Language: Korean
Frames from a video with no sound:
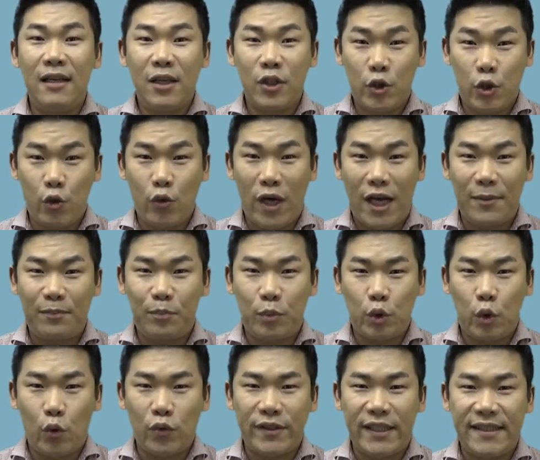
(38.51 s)

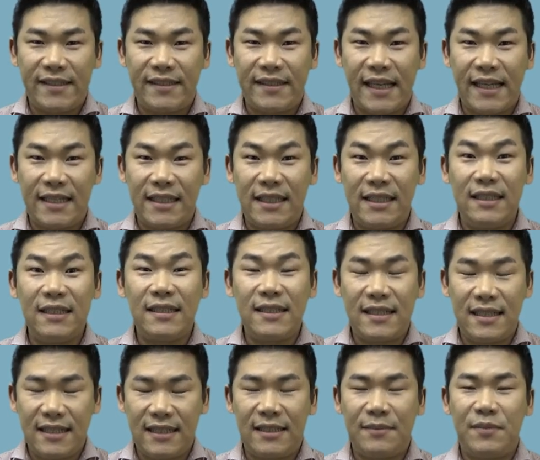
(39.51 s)
종합부동산세를
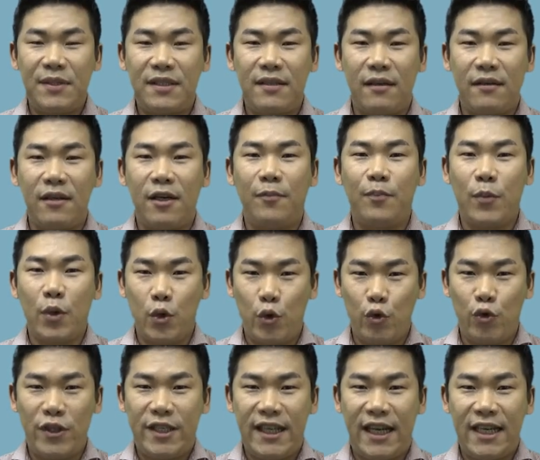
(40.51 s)
지금처럼
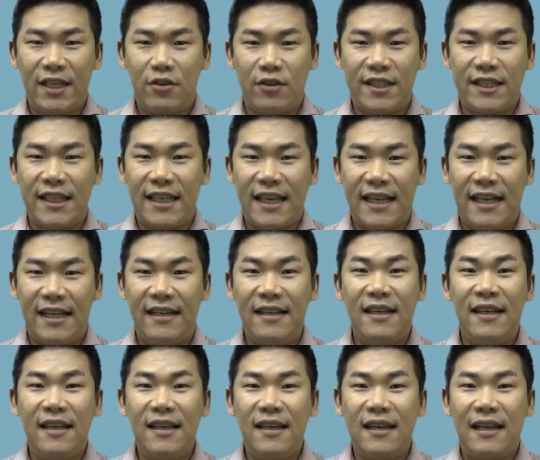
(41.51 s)
유지할 것인가
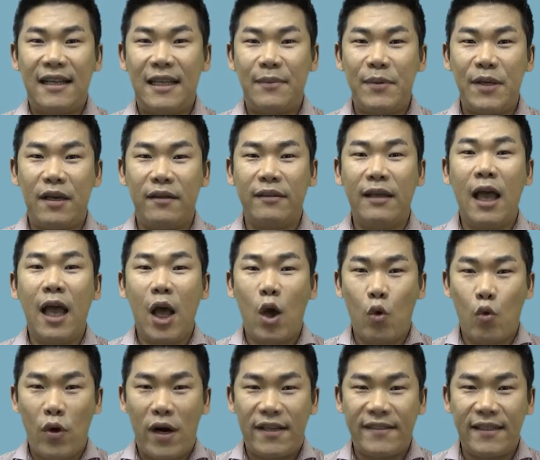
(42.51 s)
아니면
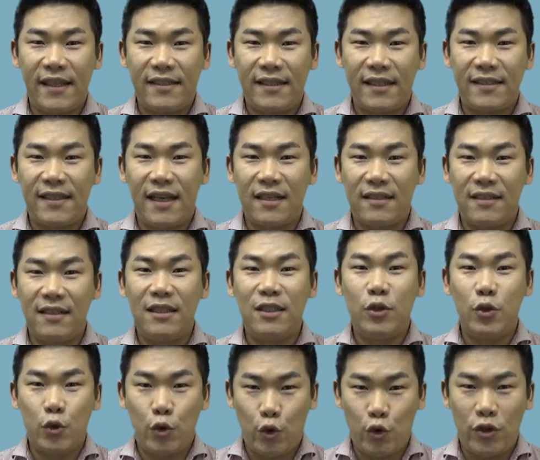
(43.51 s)
과세 대상을
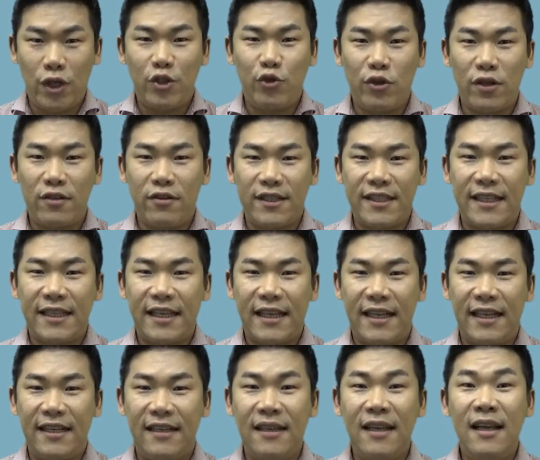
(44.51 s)
줄여줄
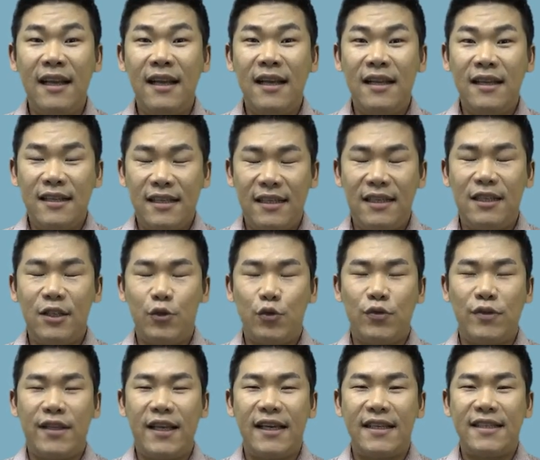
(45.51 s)
것인가
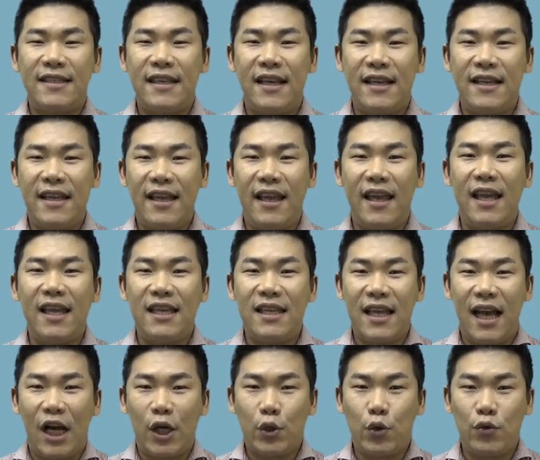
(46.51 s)
1주택자의
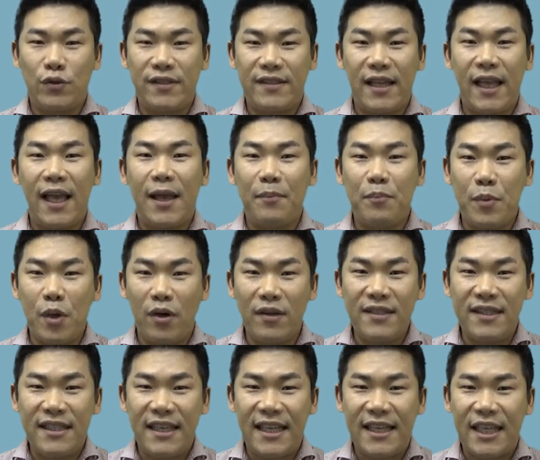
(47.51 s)
양도세
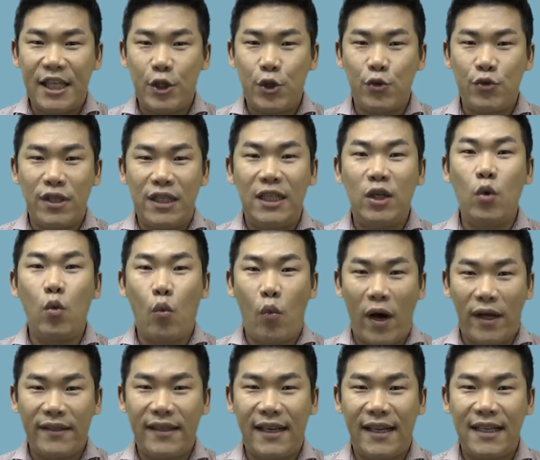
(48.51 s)
면제 기준을
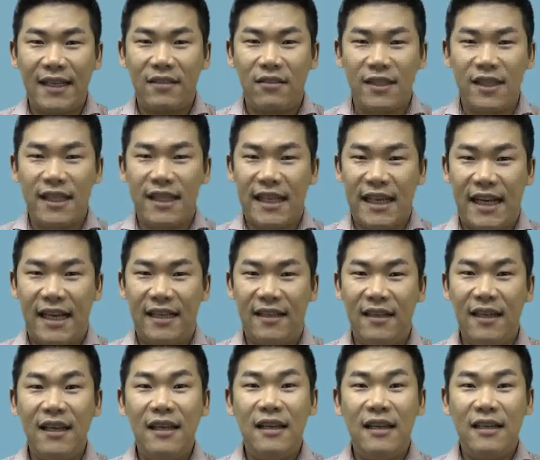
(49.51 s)
완화할 것인가
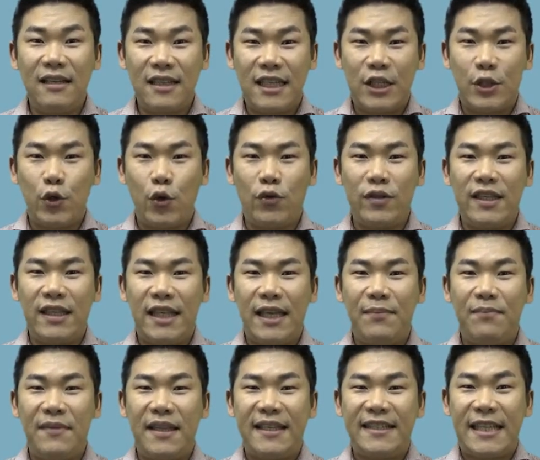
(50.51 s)
기존
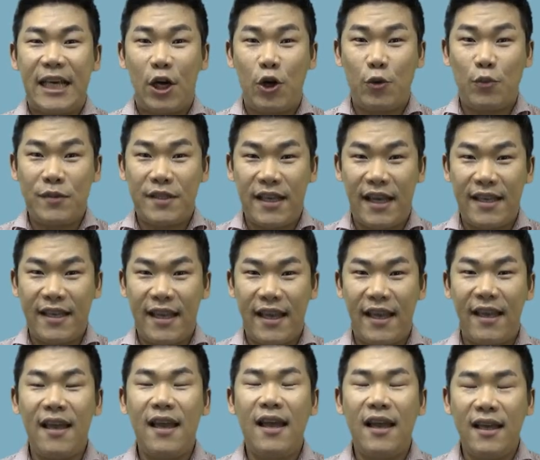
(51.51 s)

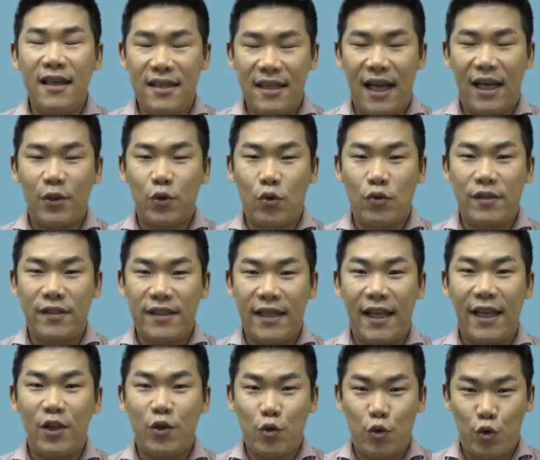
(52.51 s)
임대사업자의
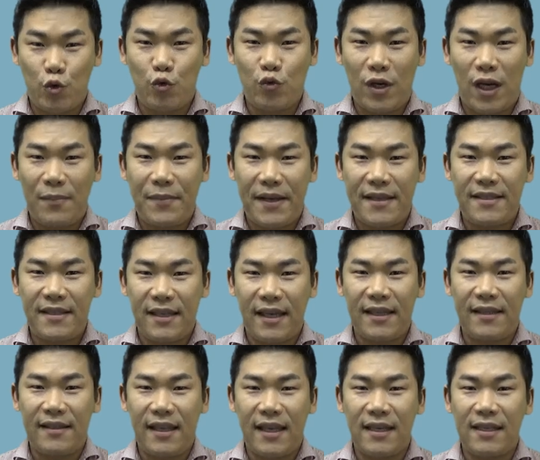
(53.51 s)
양도세 중과 배제
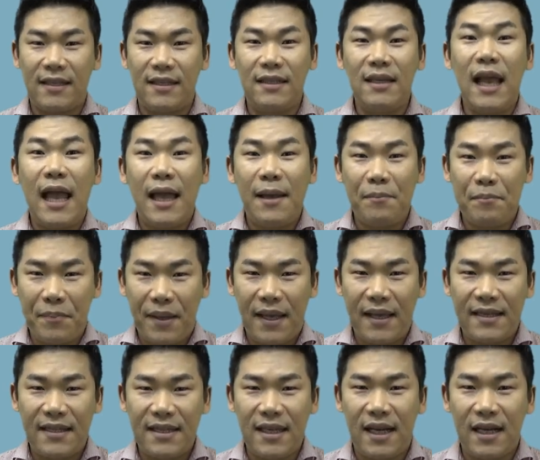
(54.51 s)
혜택을
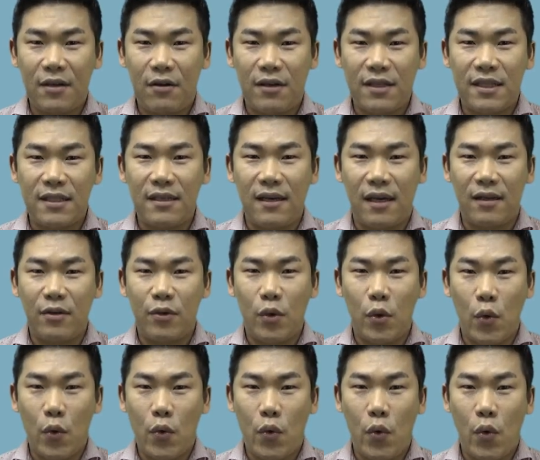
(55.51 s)
폐지할 것인가를
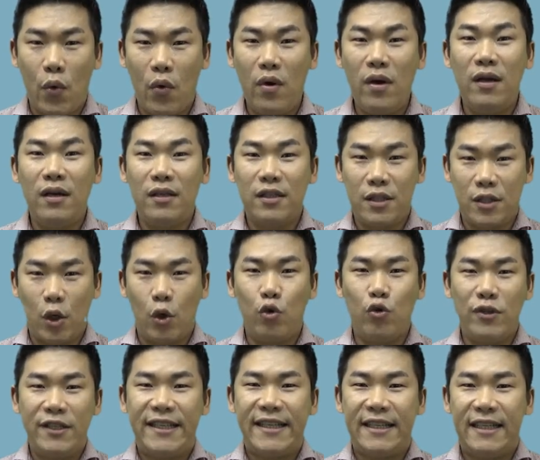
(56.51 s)
놓고
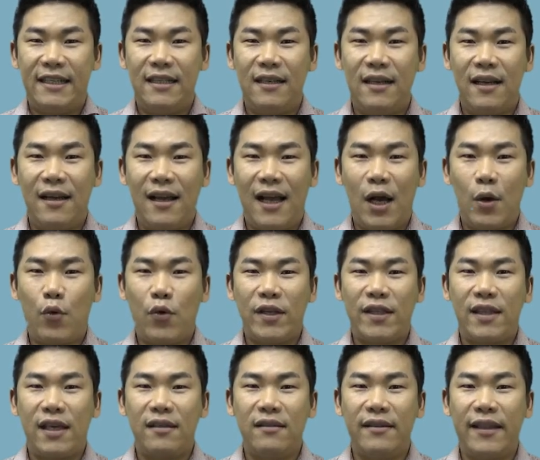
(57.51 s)
저울질을 하고
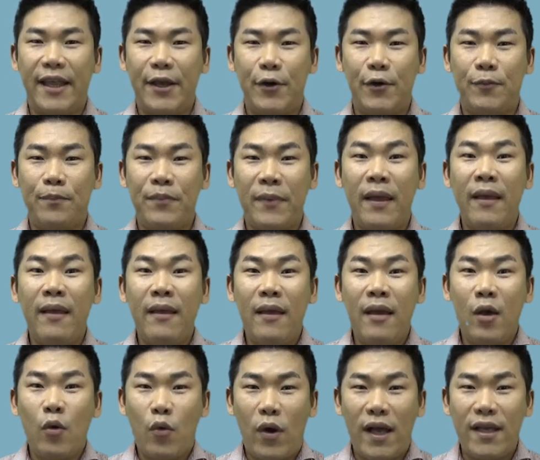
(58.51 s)
있다는데요.
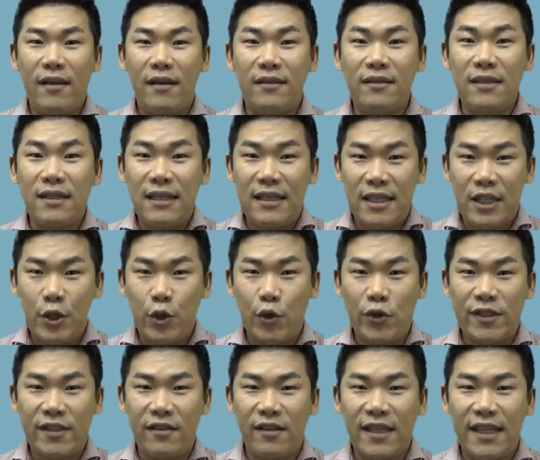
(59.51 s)
과연
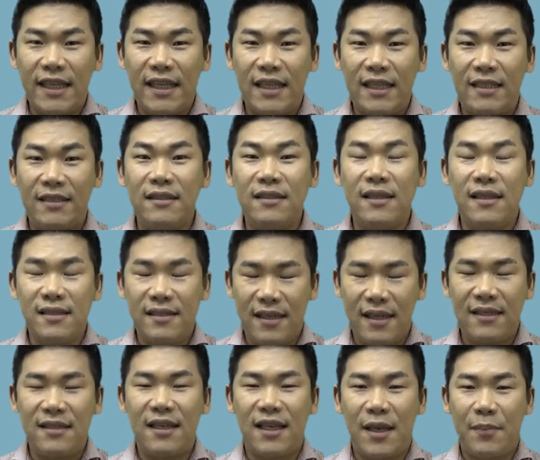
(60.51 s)
실효성 있는
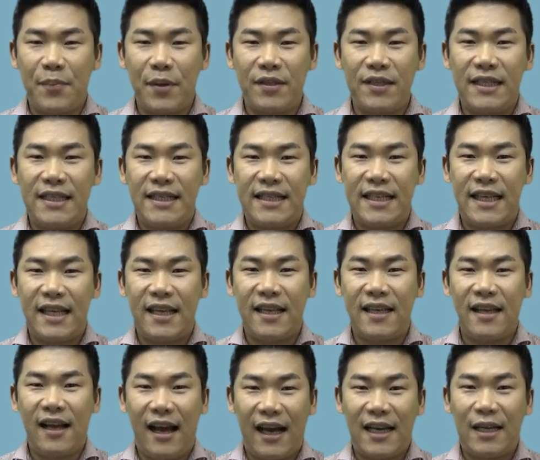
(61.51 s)
세제 개편일지
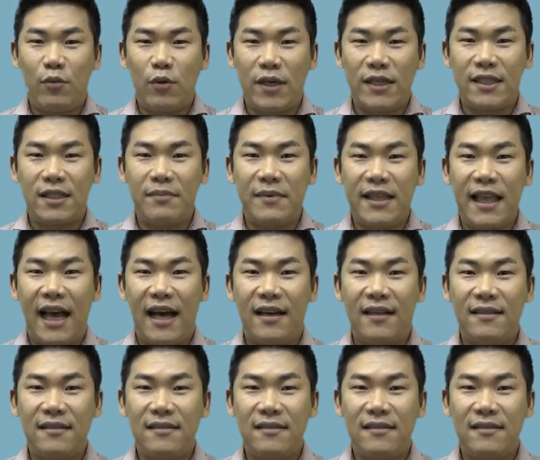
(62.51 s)
알아보겠습니다.